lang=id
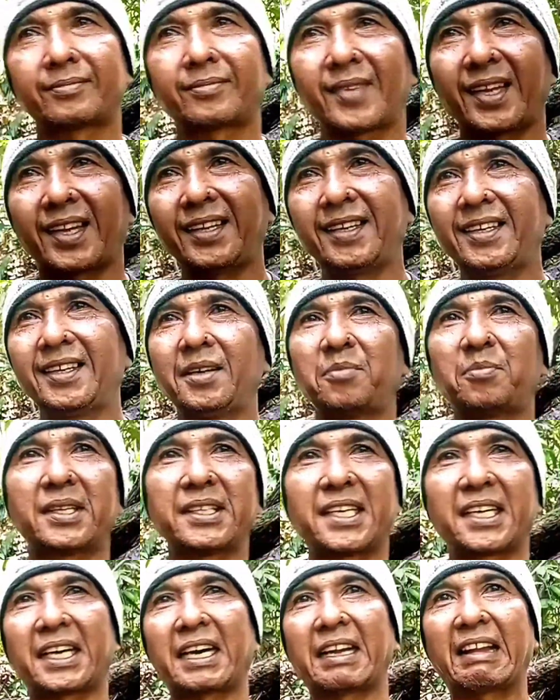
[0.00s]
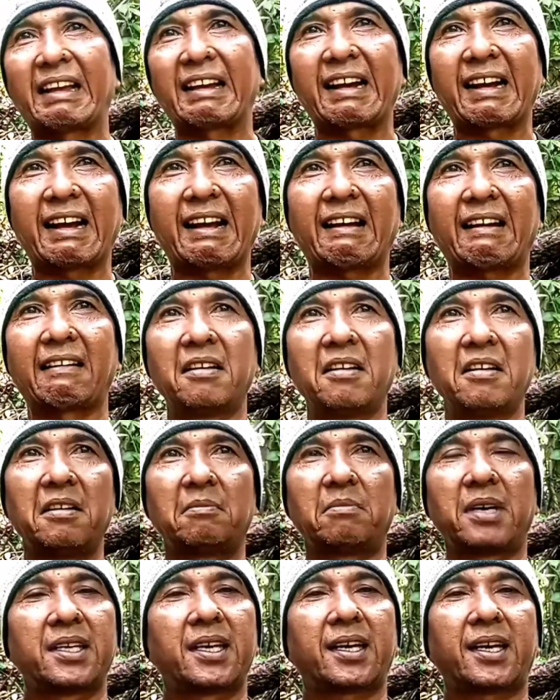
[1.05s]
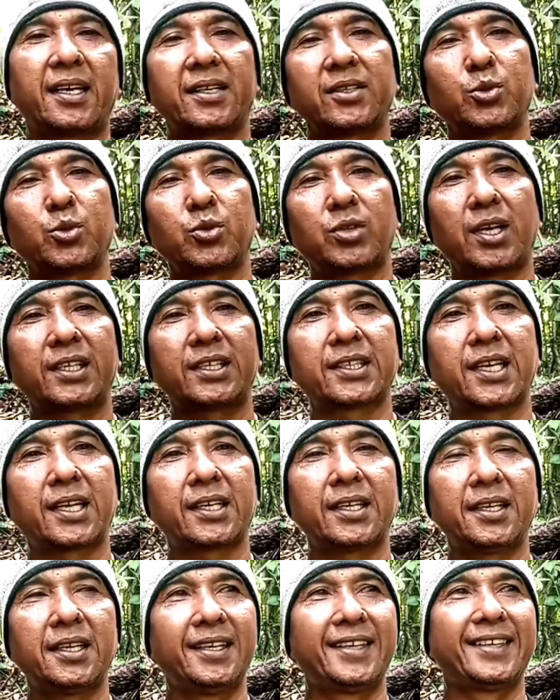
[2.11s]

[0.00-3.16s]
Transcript: ya bajaka langka bajaka yang susah dicari